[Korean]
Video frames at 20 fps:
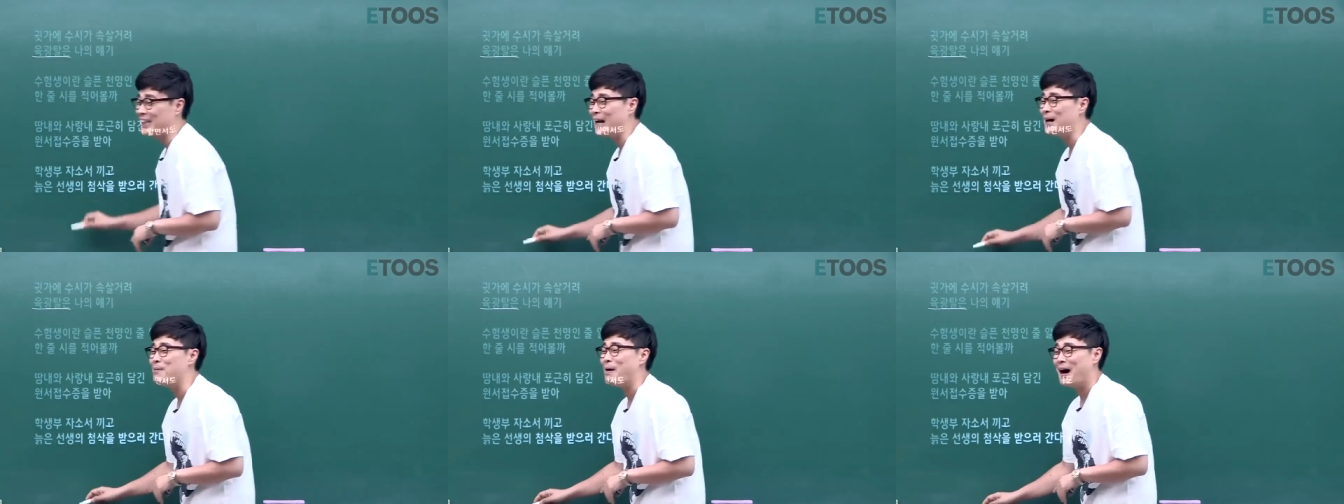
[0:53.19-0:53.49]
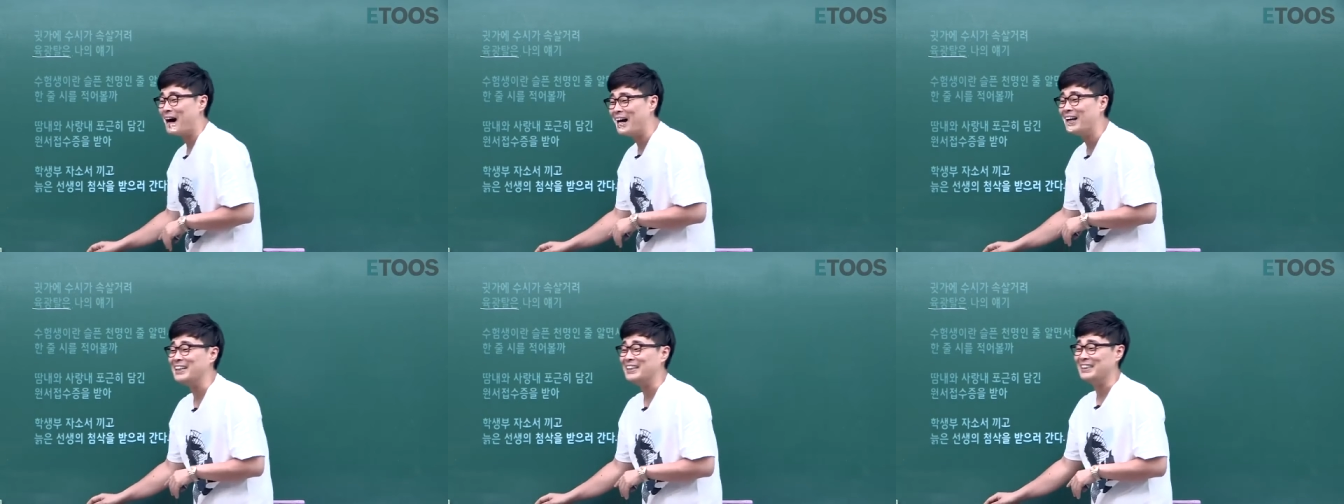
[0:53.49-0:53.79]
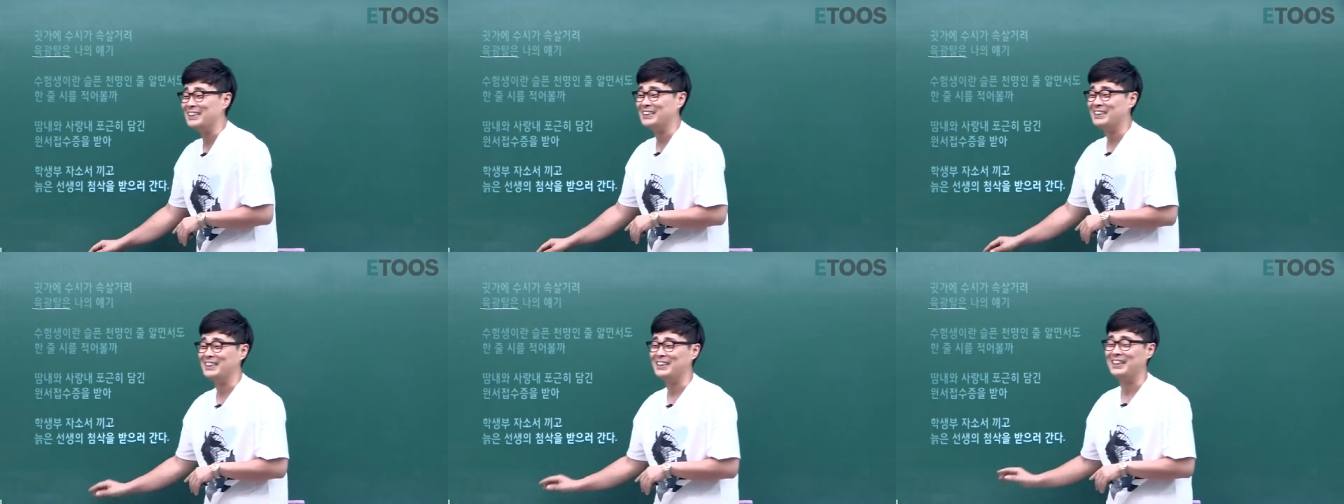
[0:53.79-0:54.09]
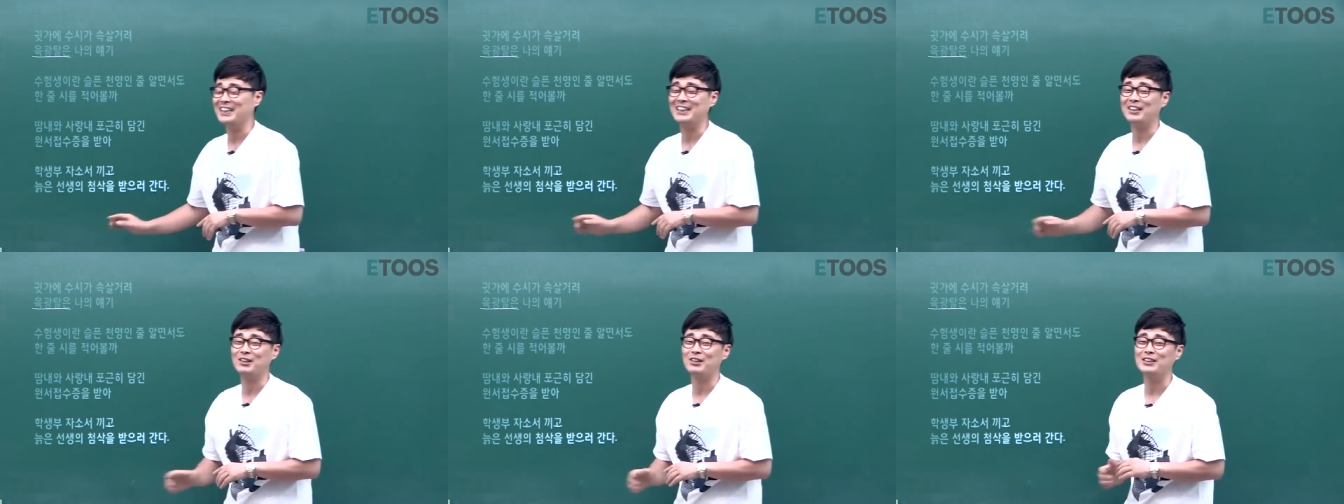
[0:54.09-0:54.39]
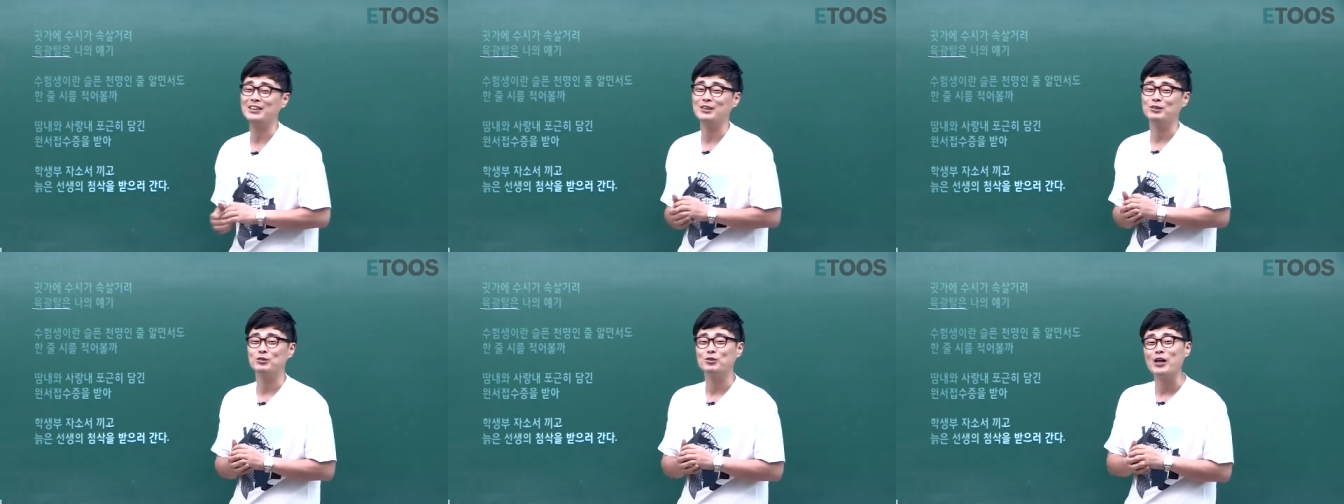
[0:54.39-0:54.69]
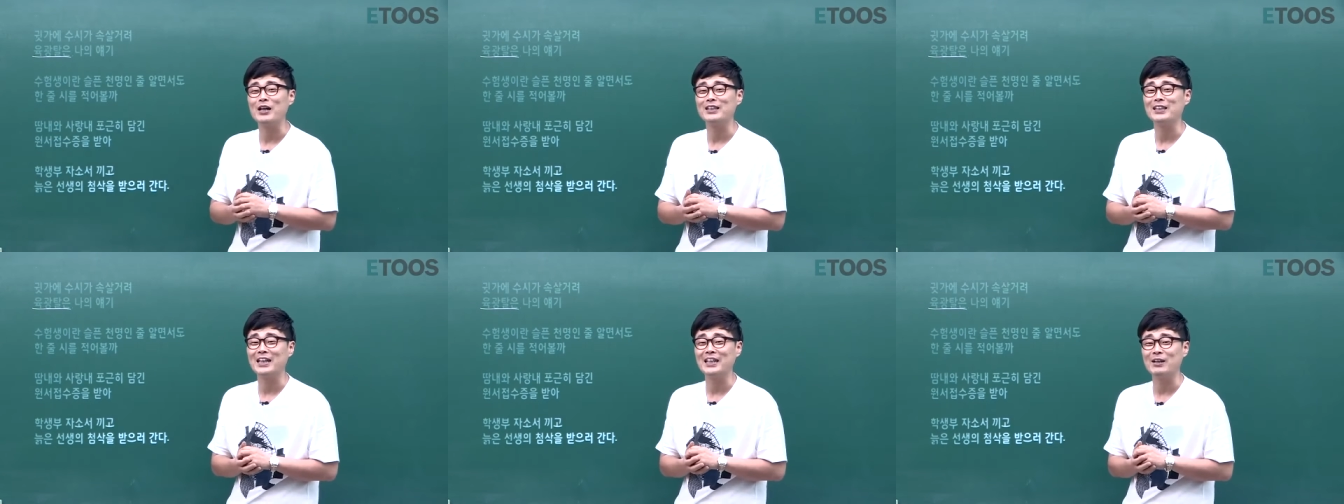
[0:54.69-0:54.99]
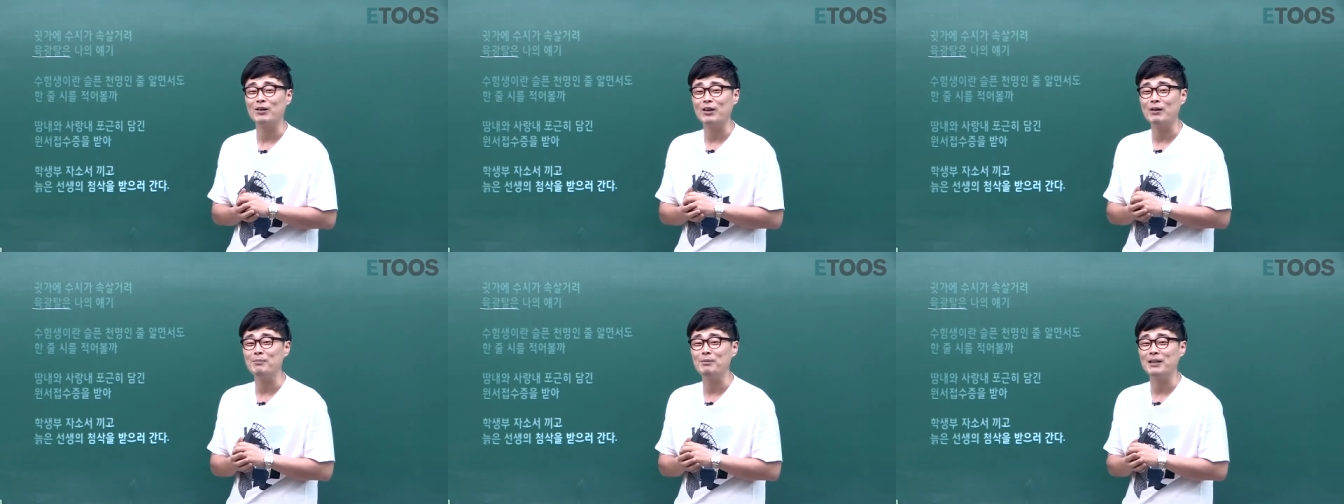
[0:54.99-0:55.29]
다 망한 어, 것이
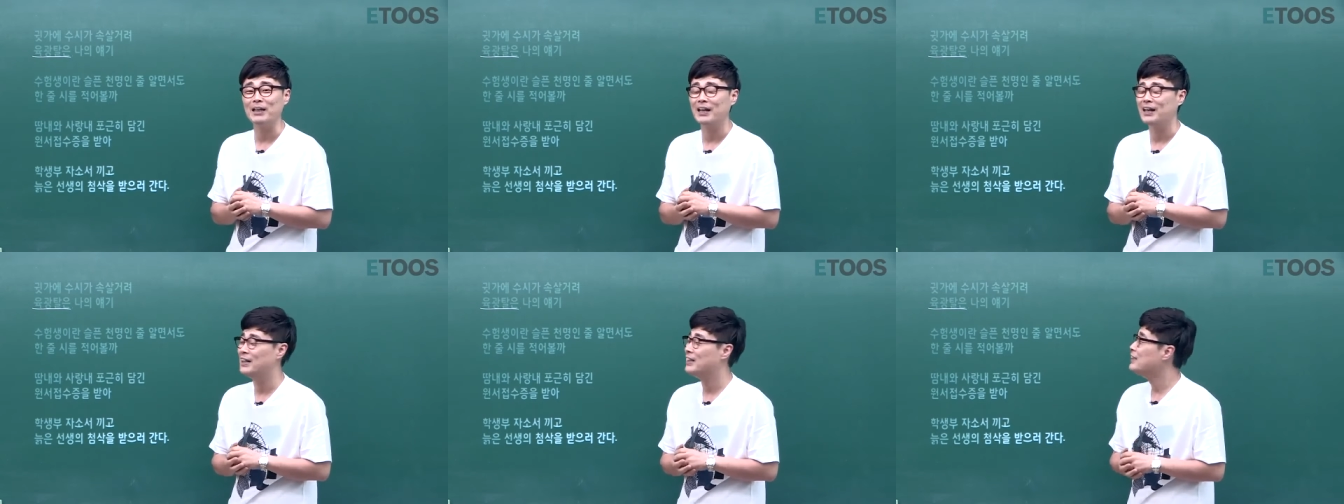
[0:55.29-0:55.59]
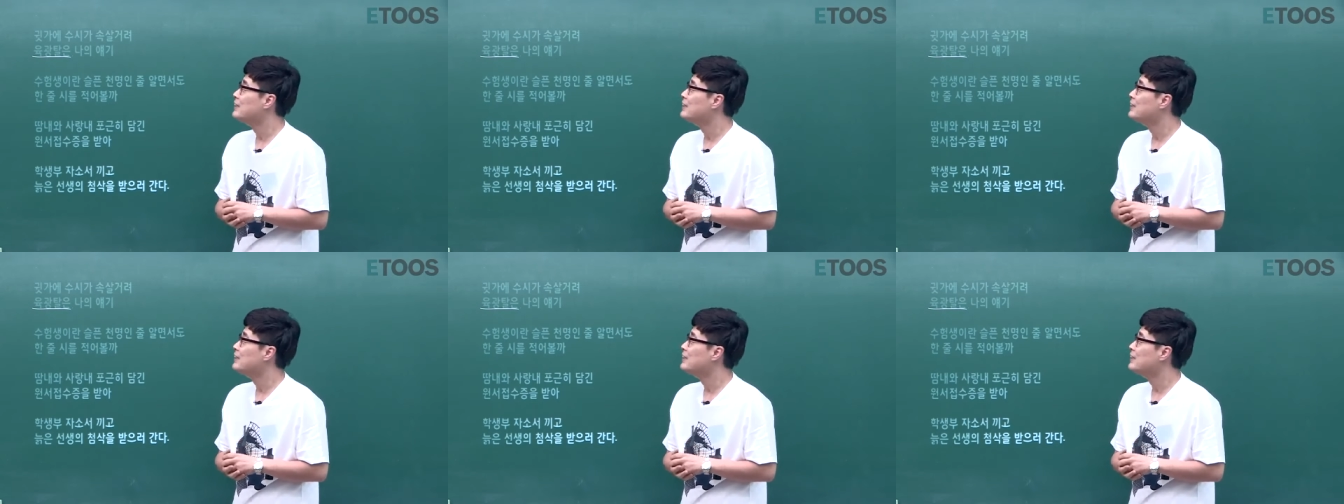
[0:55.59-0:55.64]
육강탈이라고 합니다.